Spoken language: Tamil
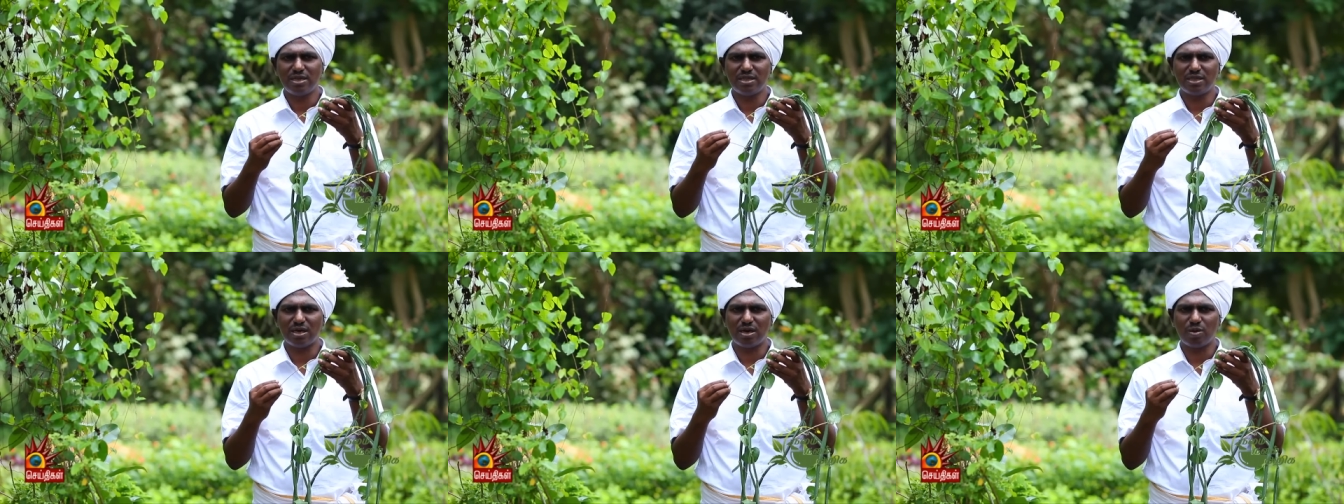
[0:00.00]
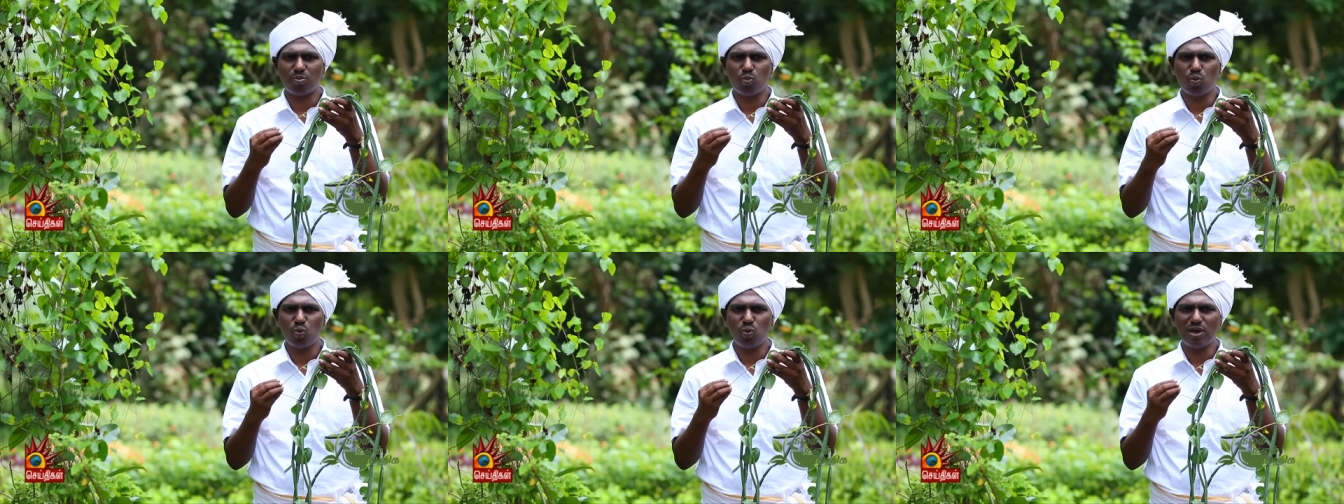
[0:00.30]
இந்த
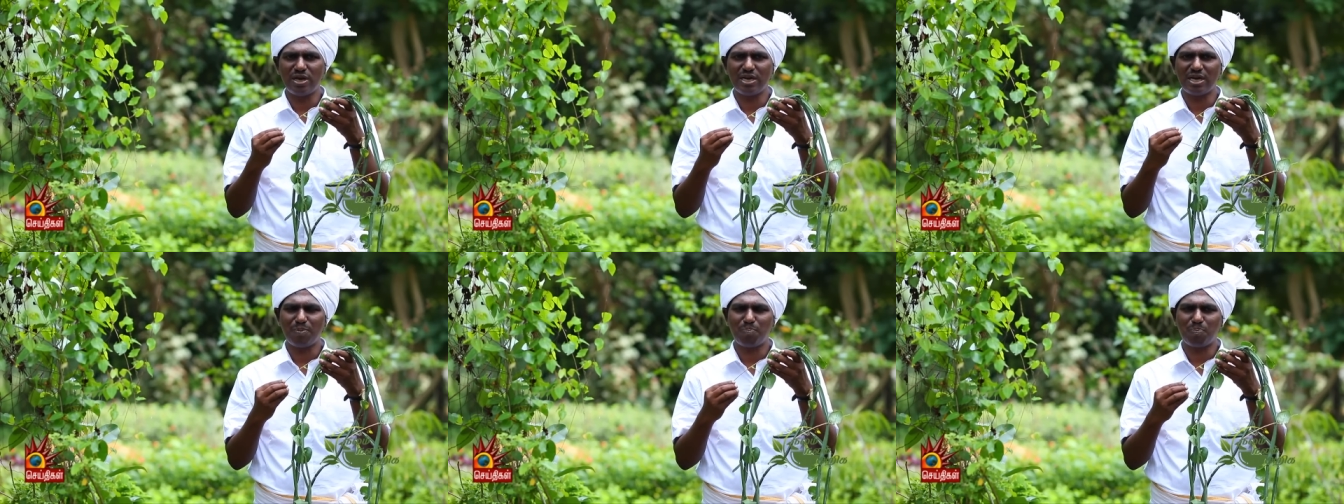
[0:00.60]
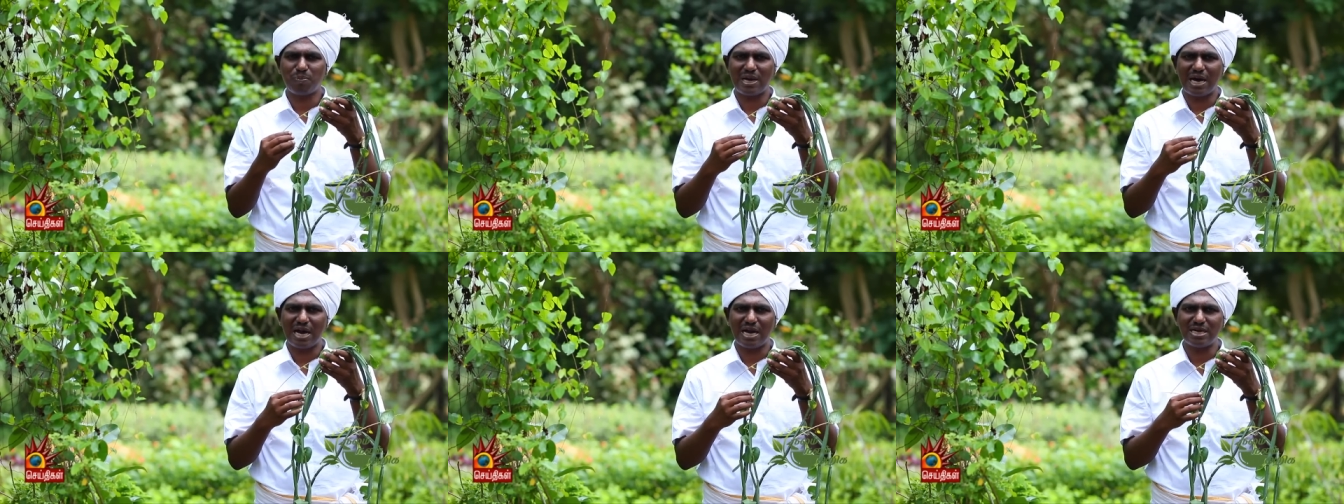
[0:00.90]
மூலிகை
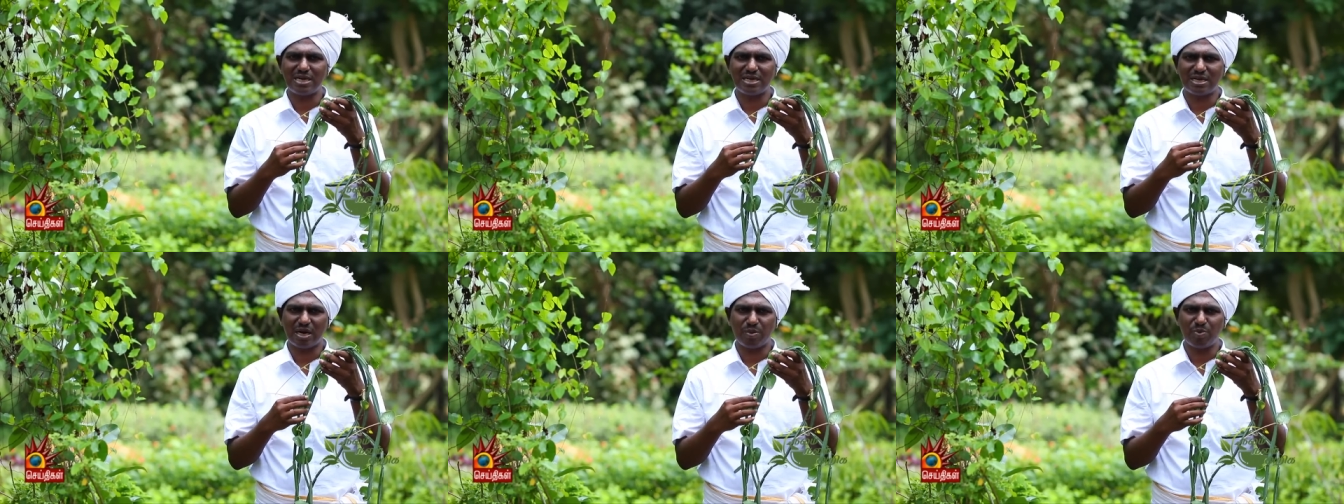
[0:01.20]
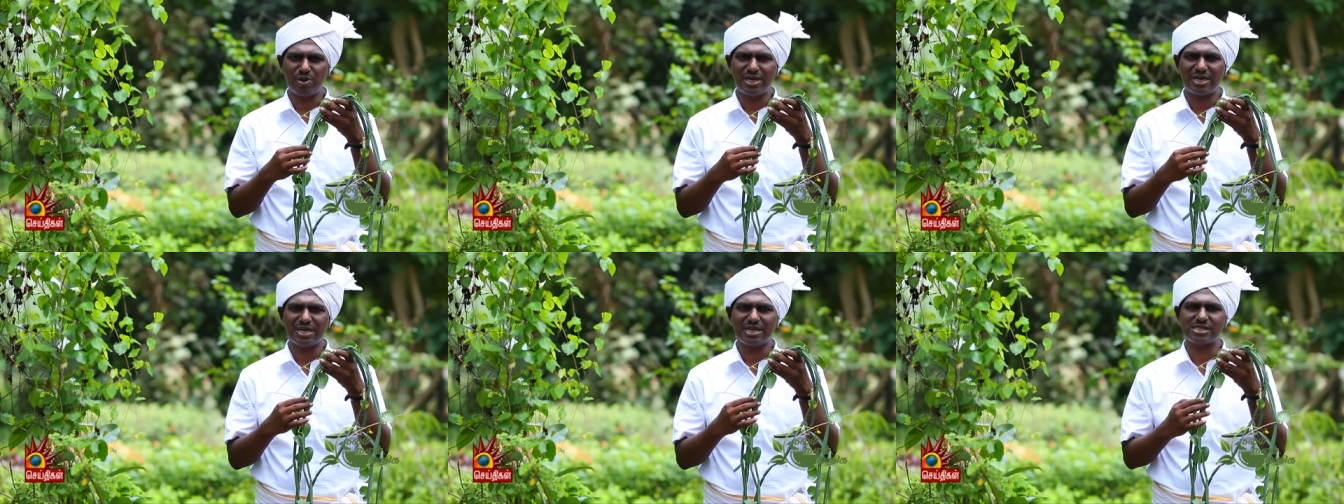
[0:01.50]
பிளான்ட்
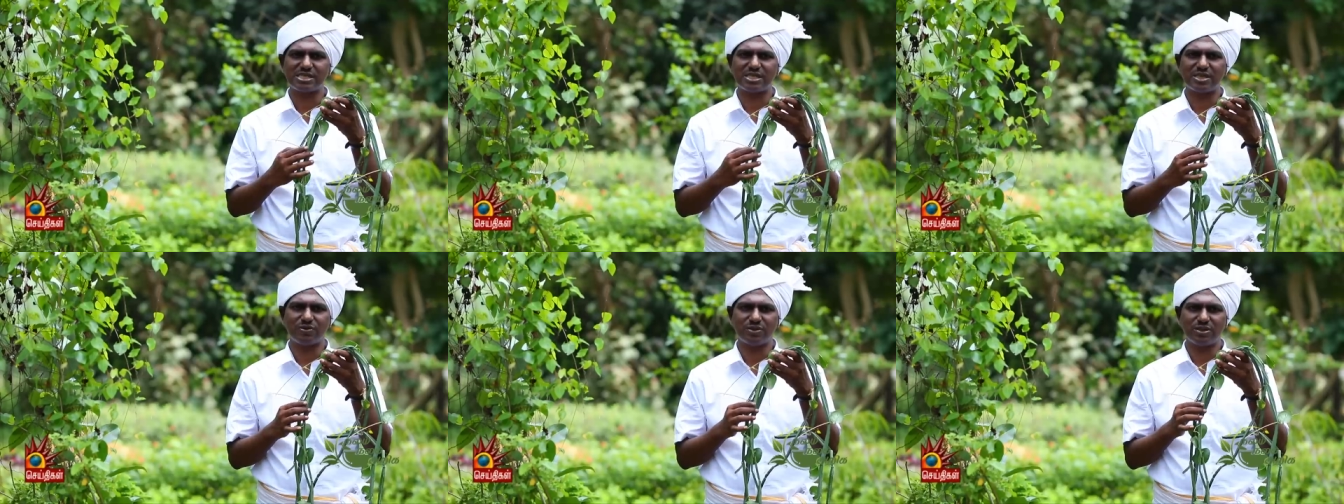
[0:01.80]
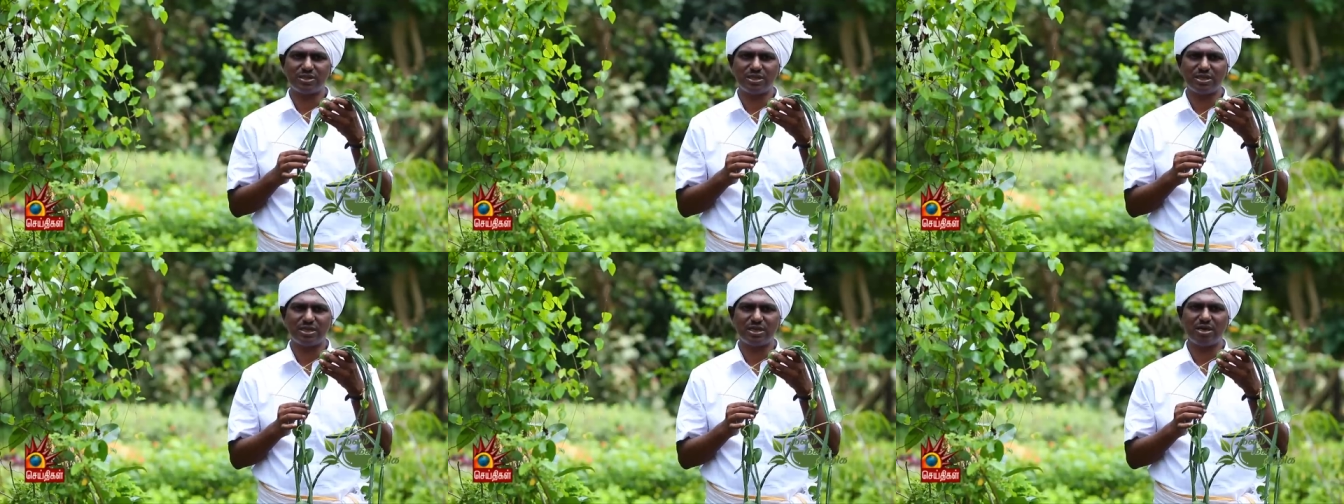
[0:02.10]
கம்யூனிகேஷனை
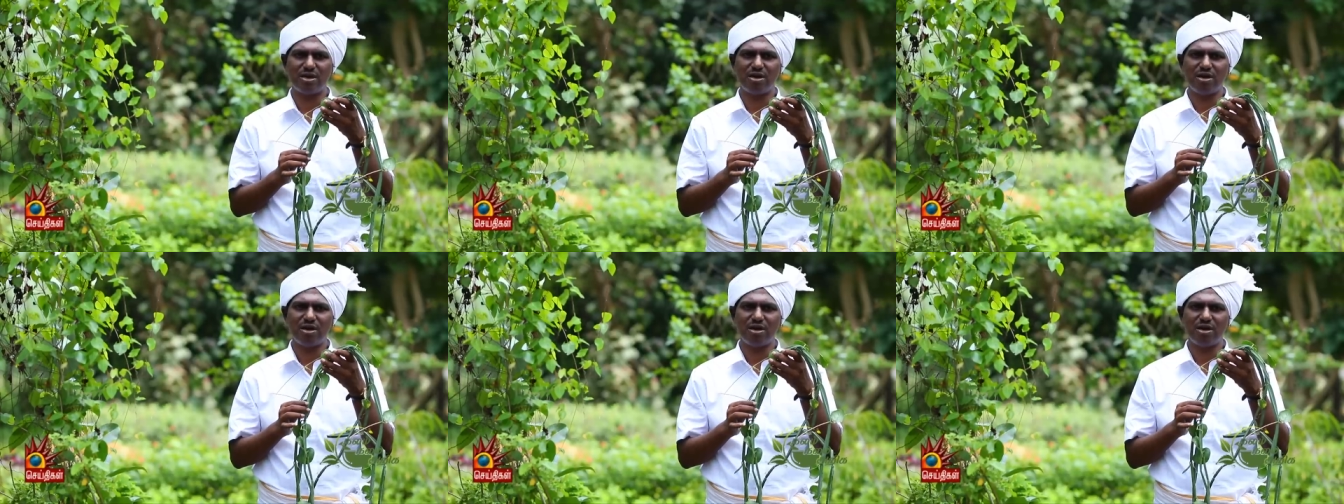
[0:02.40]
வந்து